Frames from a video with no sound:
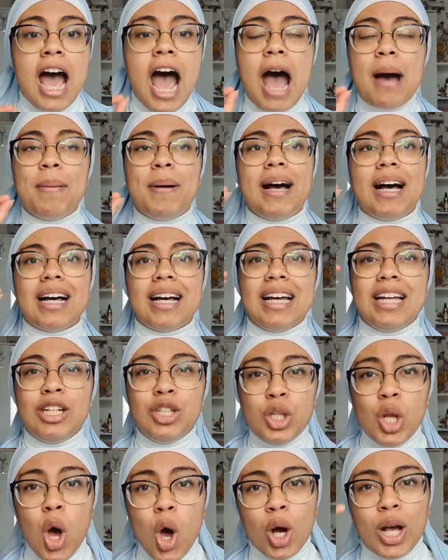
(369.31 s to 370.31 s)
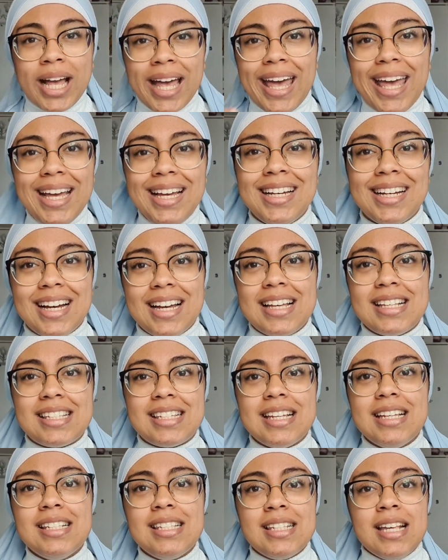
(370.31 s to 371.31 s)
Aber noch kränker
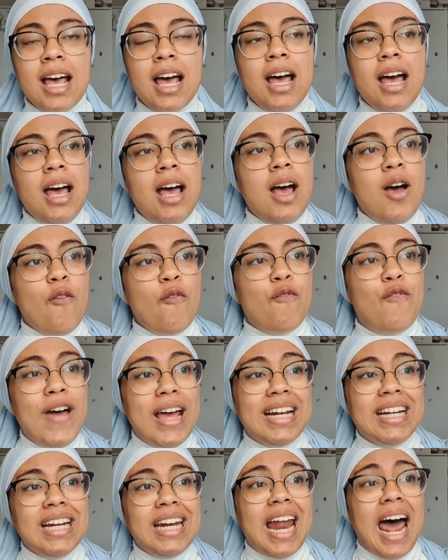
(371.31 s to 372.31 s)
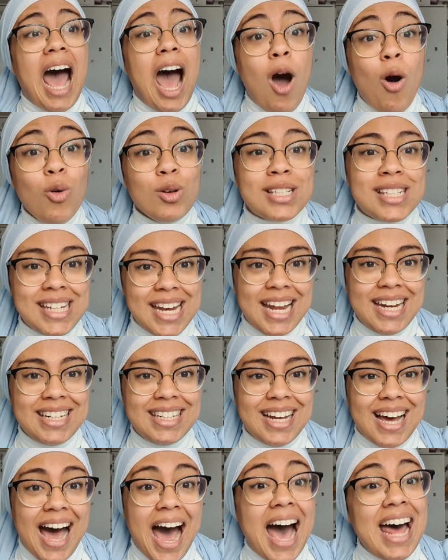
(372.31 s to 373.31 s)
ist es, wenn Ausländer,